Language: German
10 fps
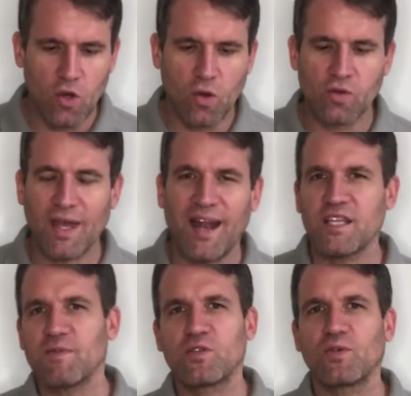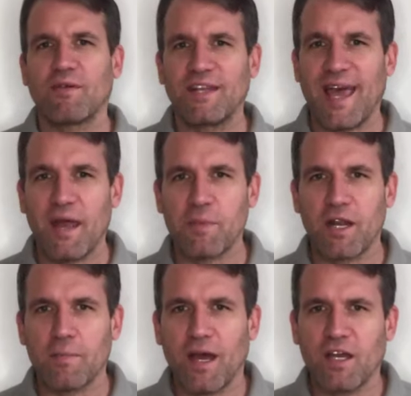Und alles, was du da wieder
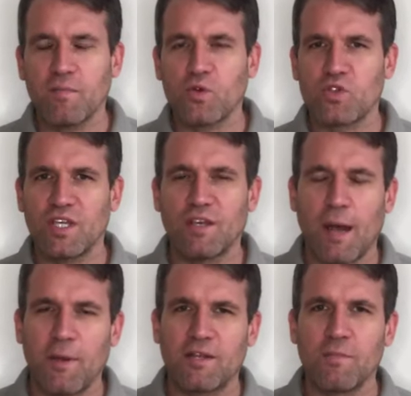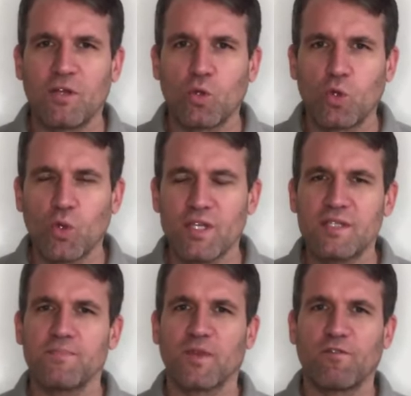einmalig machen musst, ich arbeite mit
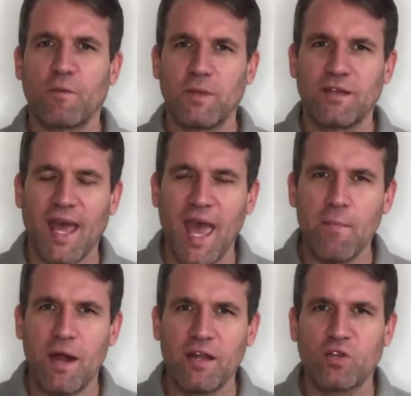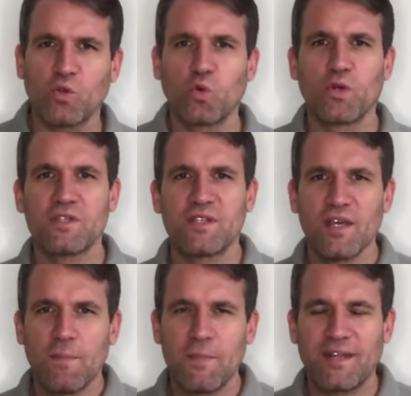To-Doist, ich verbinde einmalig To-Doist
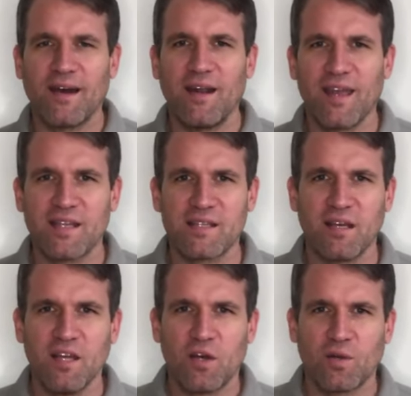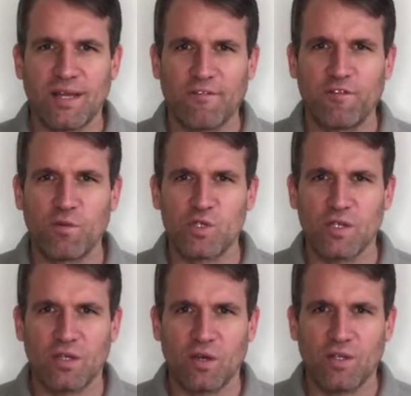mit der Alexa und dann
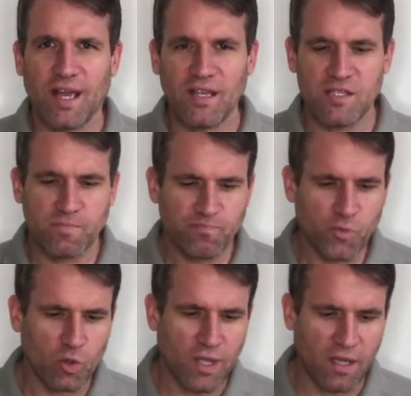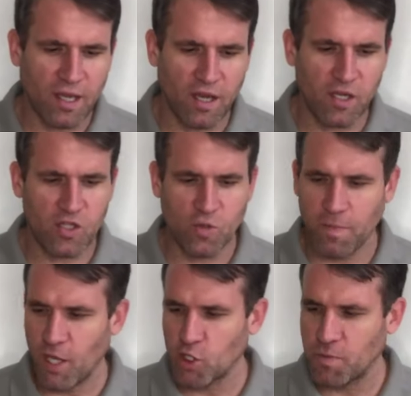funktioniert auch das. Und dann kann ich zum
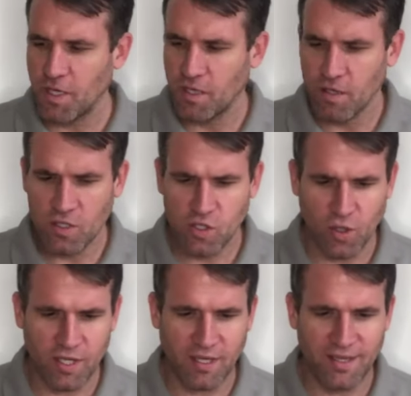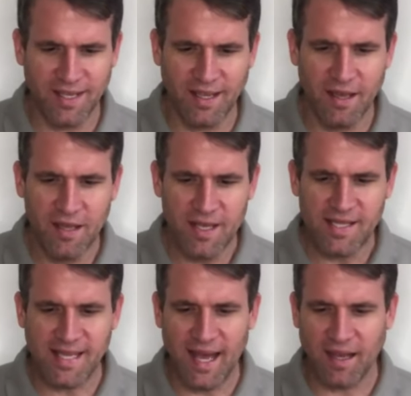Beispiel solche Dinge
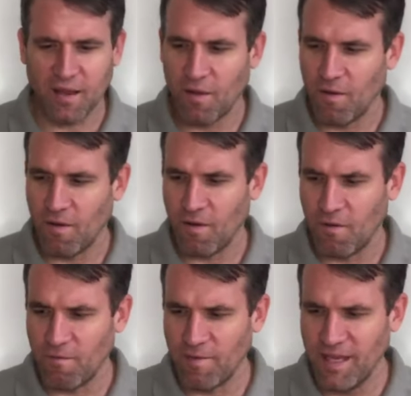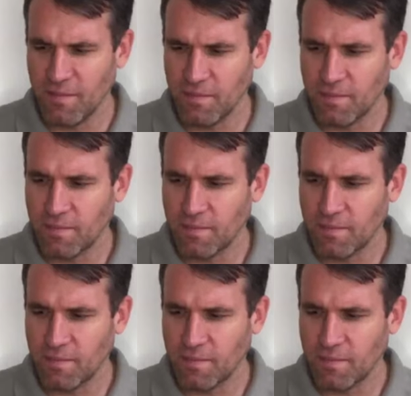sagen äh, wie